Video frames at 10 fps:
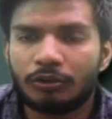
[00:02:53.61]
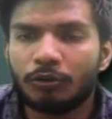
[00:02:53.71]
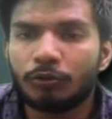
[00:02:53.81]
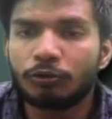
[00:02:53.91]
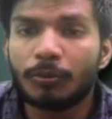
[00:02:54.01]

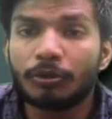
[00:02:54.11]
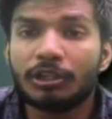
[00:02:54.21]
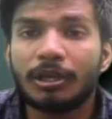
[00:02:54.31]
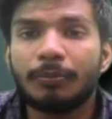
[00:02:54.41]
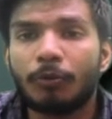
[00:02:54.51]
तो उसको
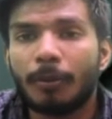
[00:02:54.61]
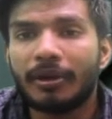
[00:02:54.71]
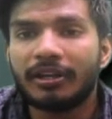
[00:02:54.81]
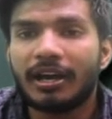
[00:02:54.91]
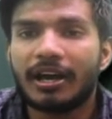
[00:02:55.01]
बोलते हैं
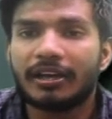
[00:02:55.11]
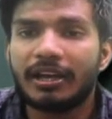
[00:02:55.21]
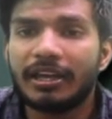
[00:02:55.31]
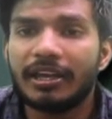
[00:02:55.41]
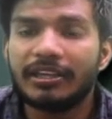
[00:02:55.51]
एम्प्लॉयमेंट
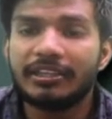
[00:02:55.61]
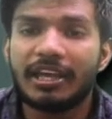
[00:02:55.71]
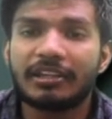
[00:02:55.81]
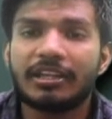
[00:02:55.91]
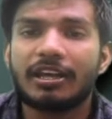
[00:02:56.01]
अगर
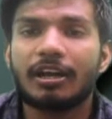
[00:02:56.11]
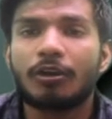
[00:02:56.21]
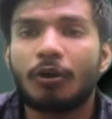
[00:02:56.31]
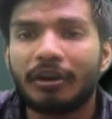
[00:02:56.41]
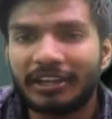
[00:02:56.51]
ये एक तरह का
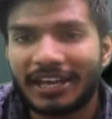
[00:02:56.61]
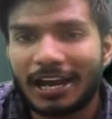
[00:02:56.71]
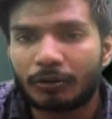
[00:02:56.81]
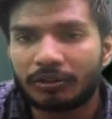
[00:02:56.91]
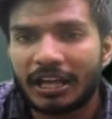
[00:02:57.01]

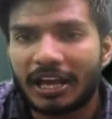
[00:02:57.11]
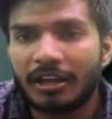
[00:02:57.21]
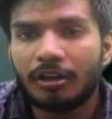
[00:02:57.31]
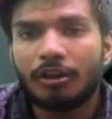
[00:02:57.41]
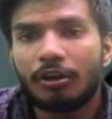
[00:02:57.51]
कॉन्ट्रैक्ट होता
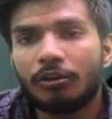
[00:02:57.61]
है